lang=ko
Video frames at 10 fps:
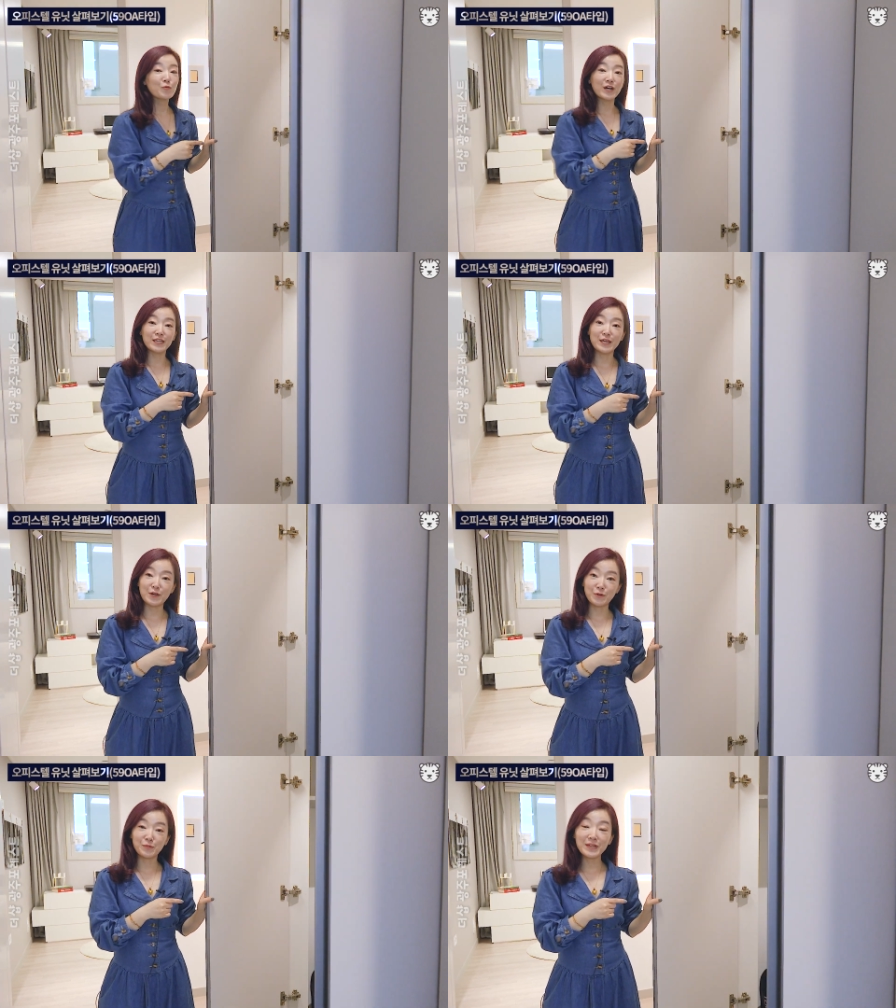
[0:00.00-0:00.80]

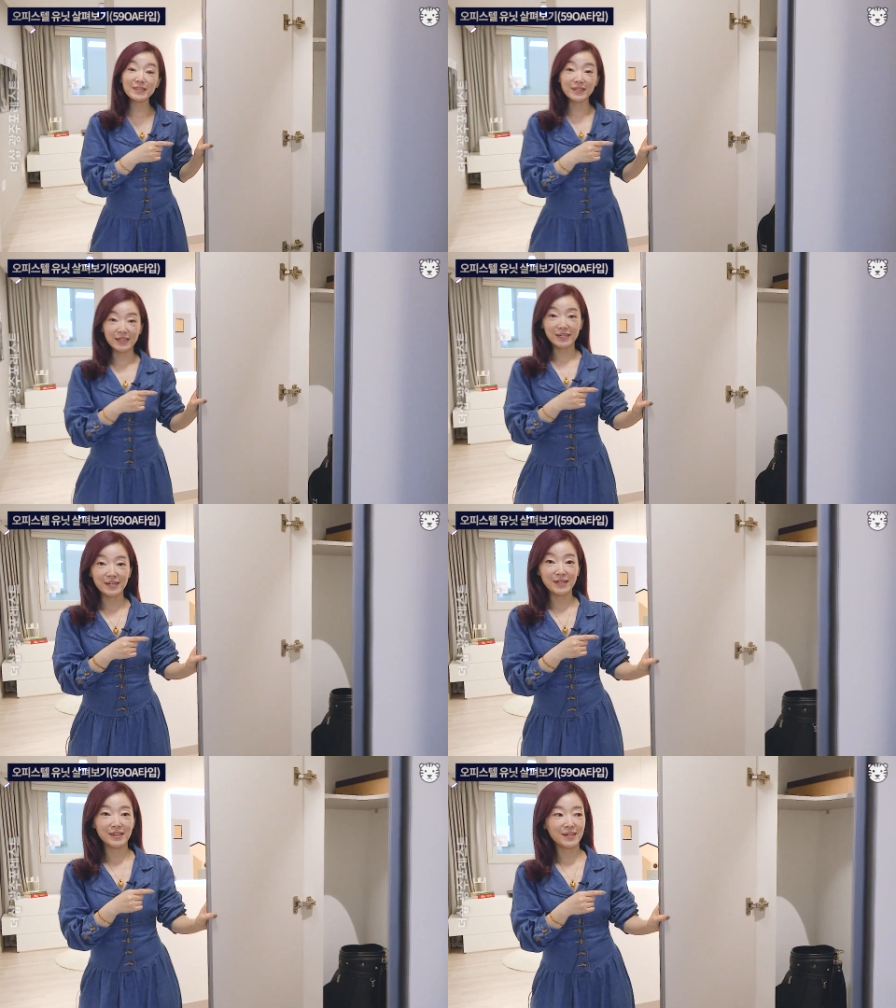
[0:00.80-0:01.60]
공간이에요 팬트리
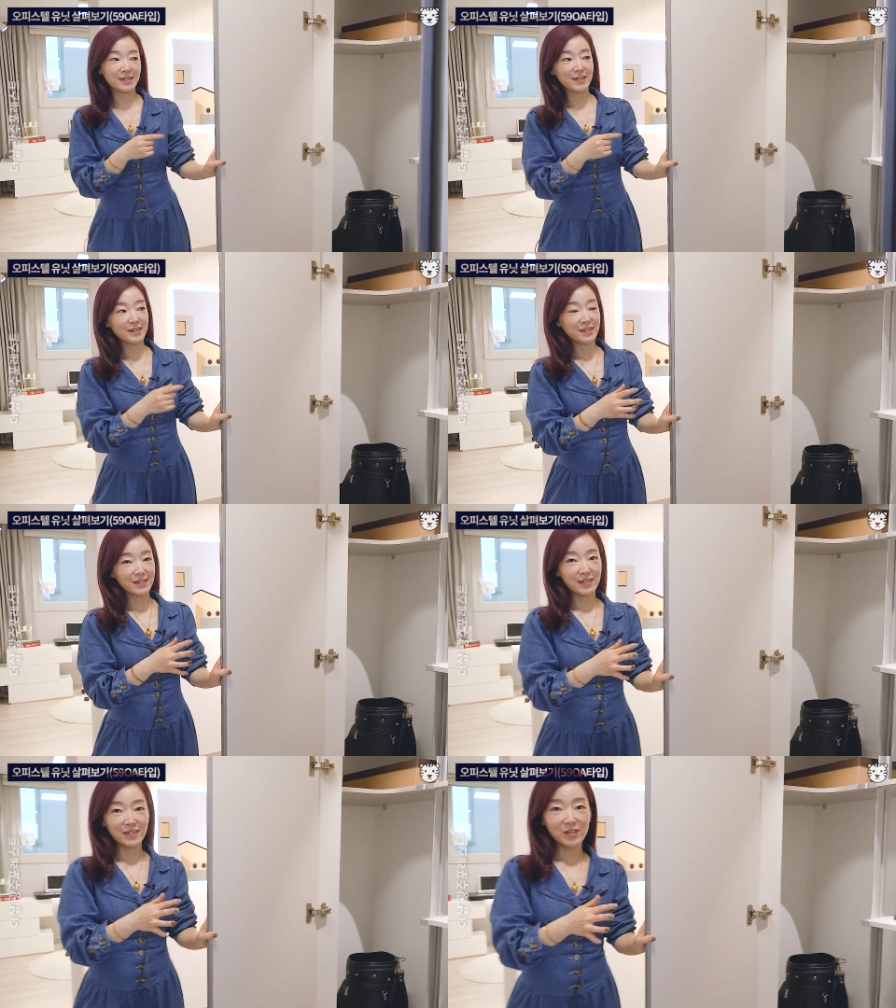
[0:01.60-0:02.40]

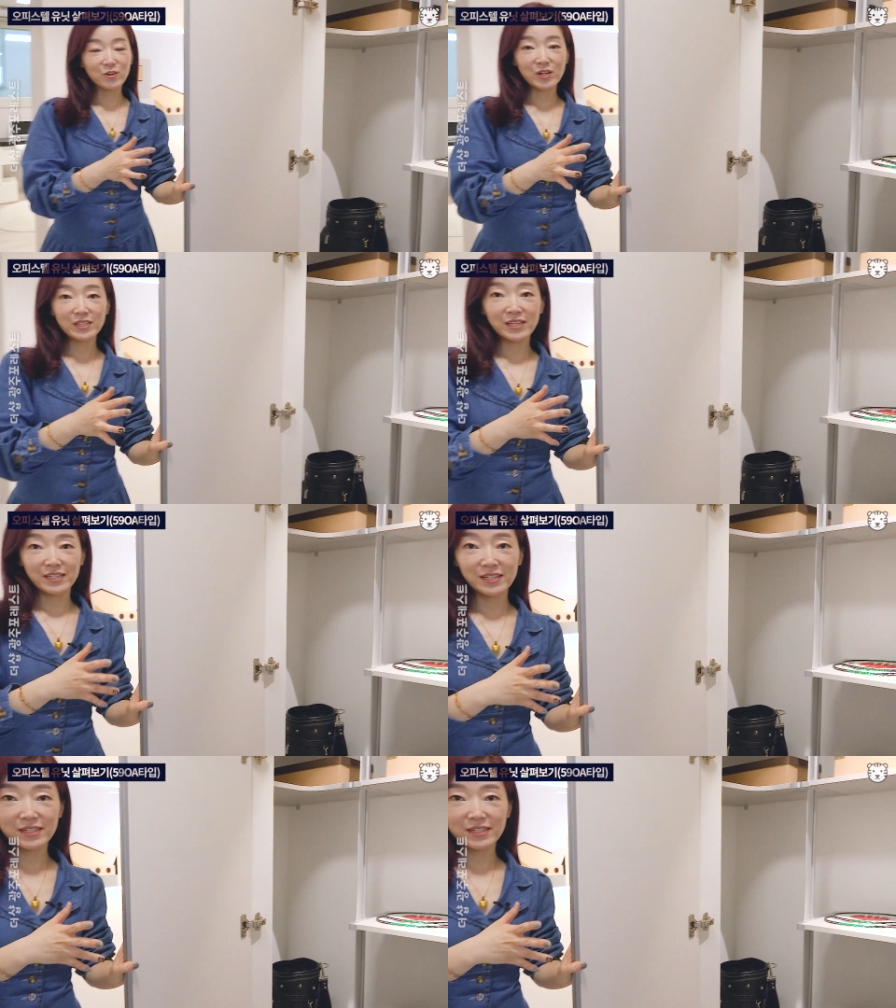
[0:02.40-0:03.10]
공간에 아, 있는